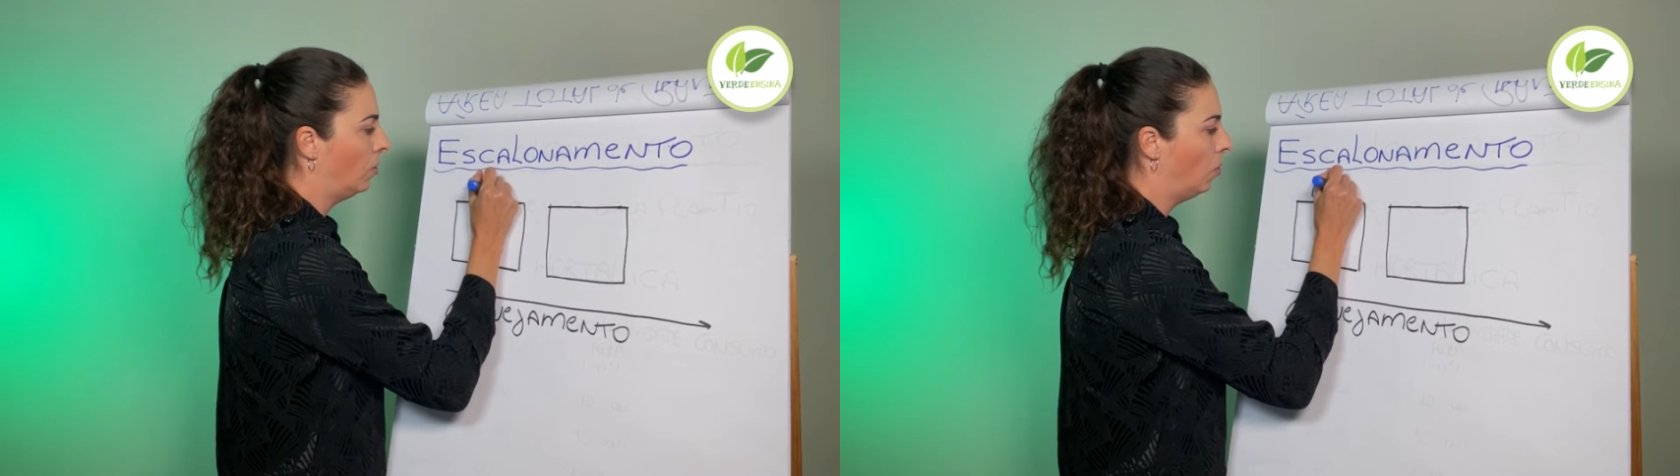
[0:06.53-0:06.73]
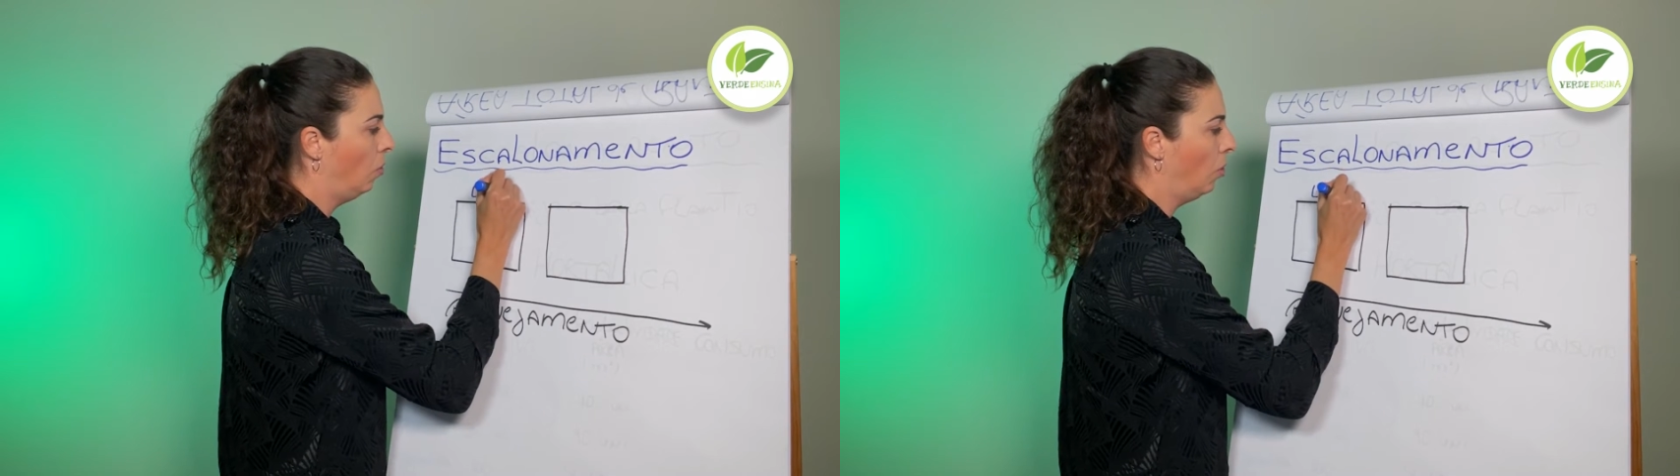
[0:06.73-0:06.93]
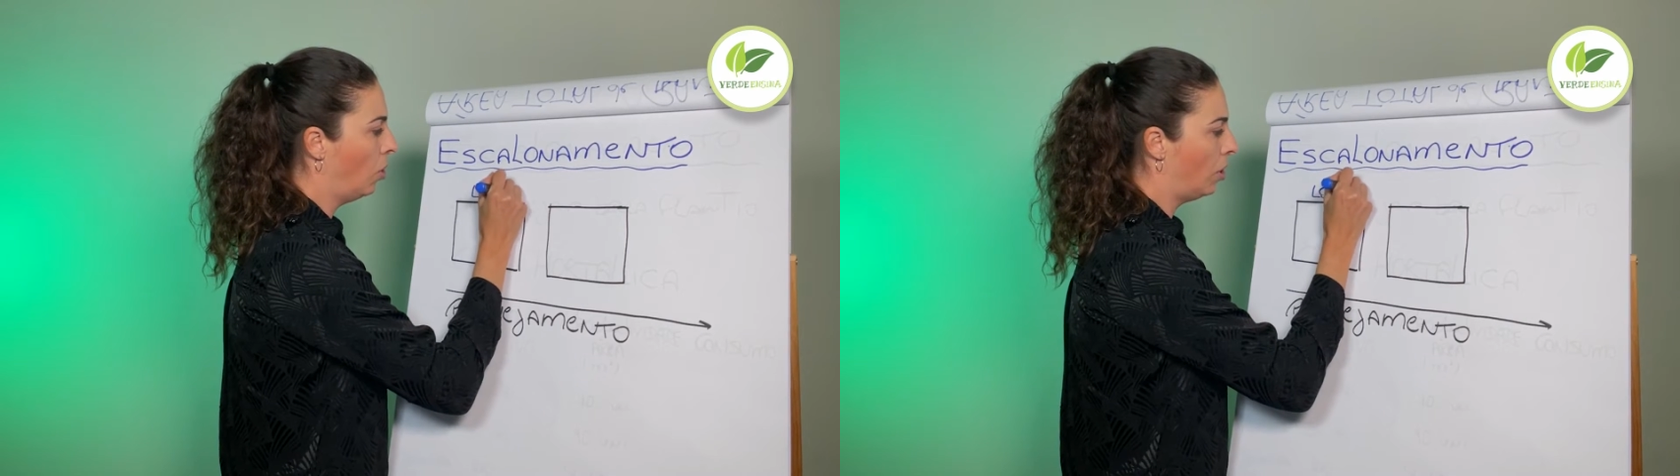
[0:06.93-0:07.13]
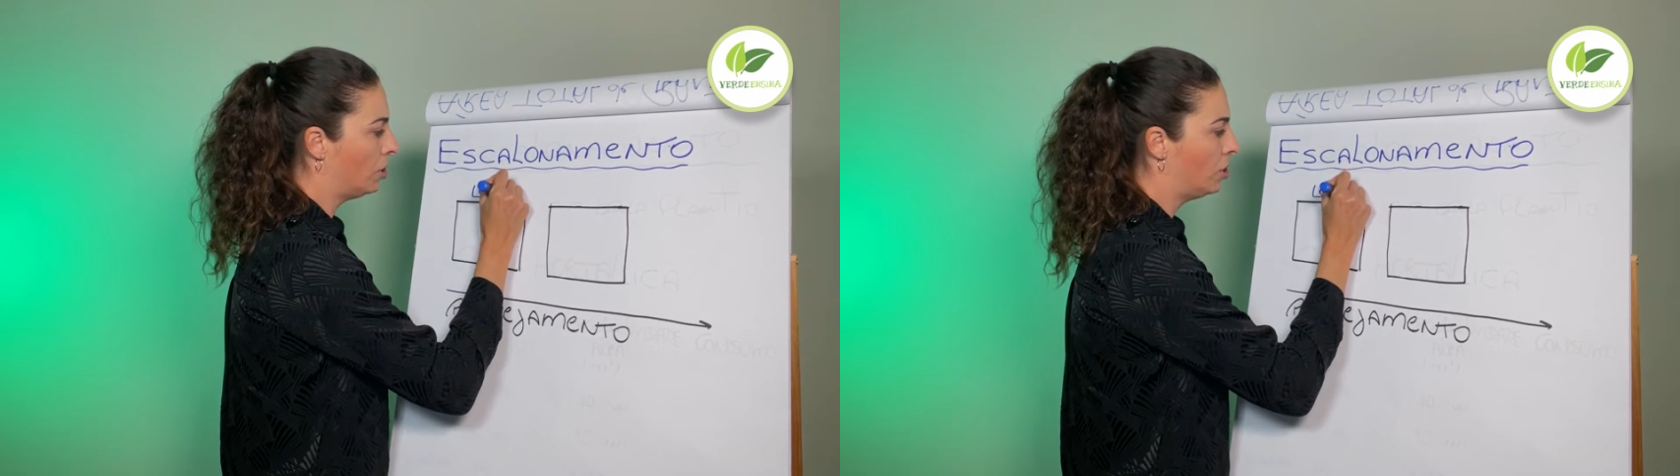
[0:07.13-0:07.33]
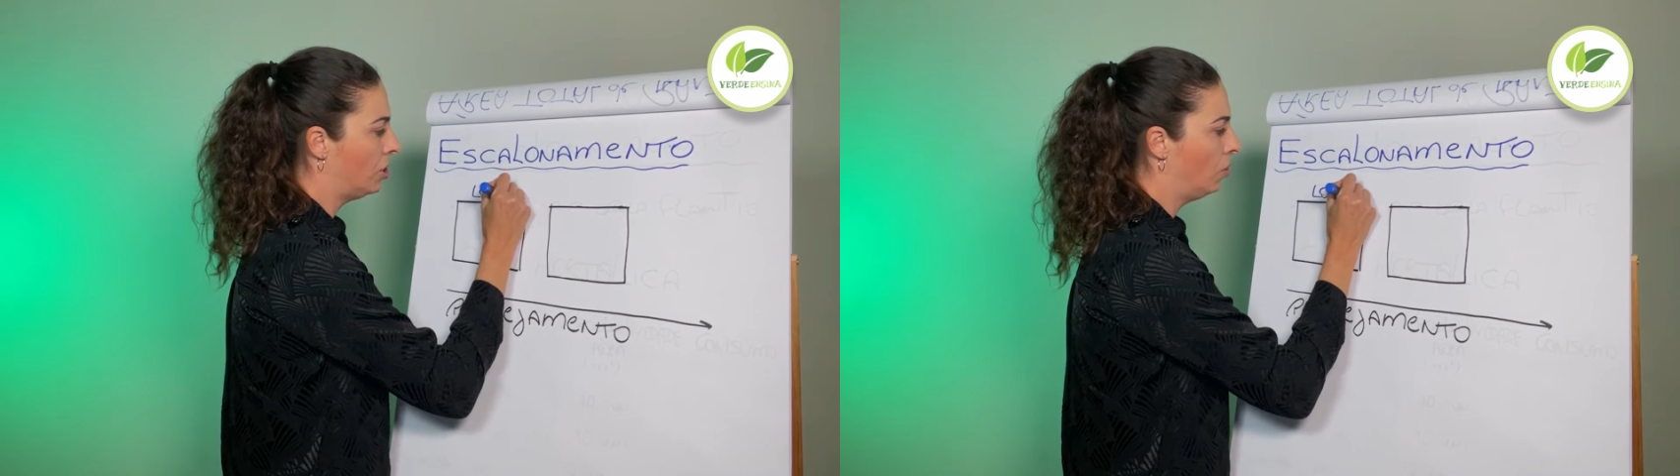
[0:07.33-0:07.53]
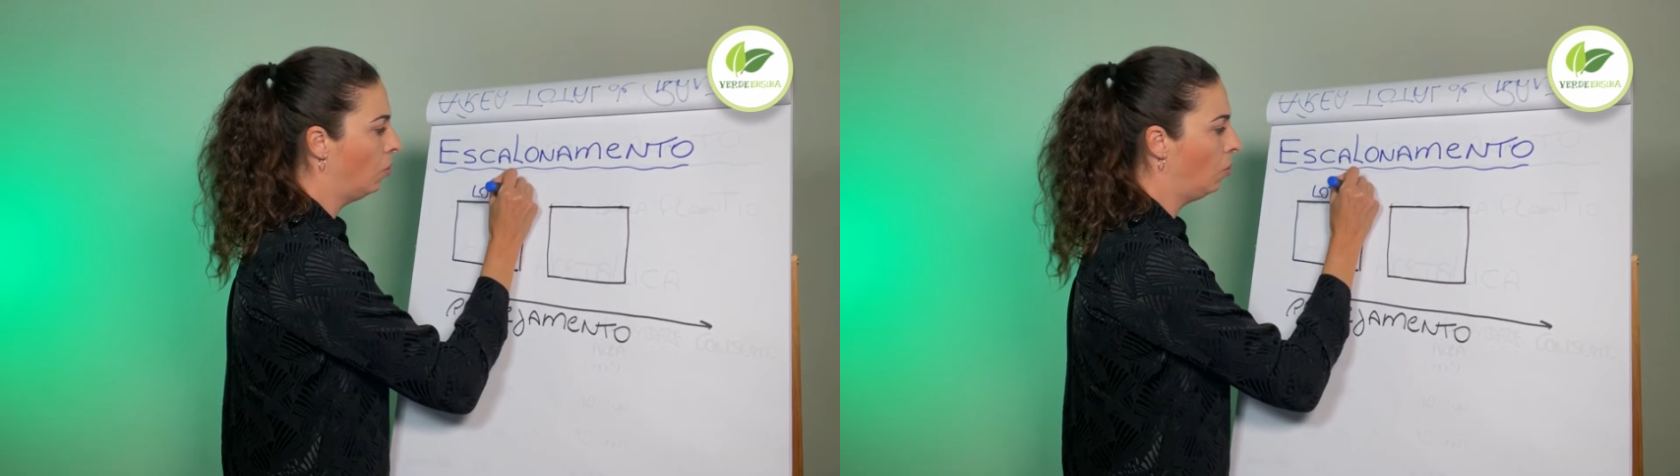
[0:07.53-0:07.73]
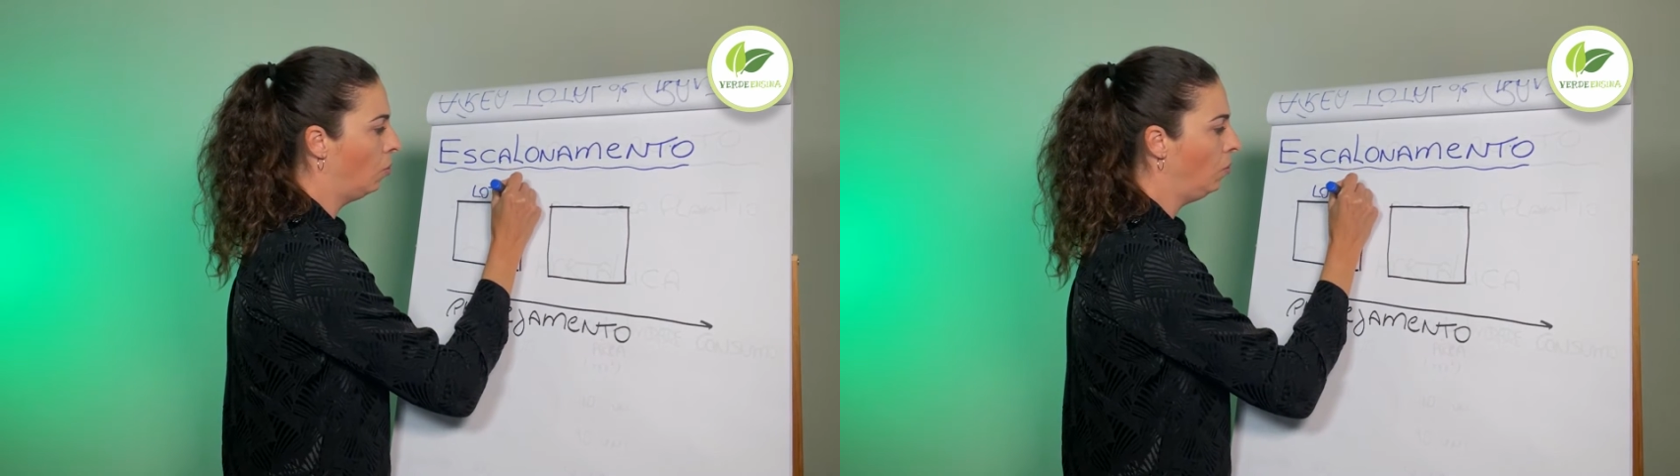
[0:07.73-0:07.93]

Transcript: o lote 1,